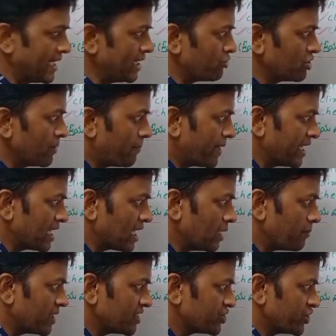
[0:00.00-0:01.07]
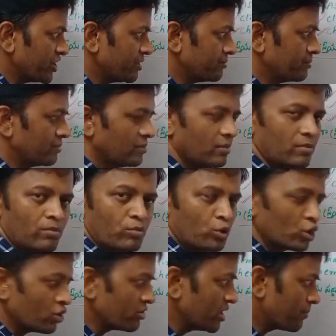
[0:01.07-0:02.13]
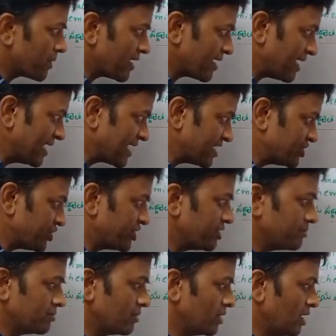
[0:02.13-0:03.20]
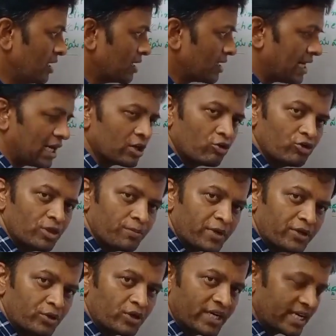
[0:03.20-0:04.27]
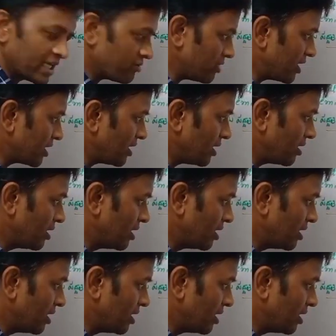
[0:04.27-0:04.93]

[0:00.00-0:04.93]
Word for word: రెండవది పరికల్పన చేయడం మూడవది ప్రణాళిక చేయడం నాలుగవది ప్రయోగ నిర్వహణ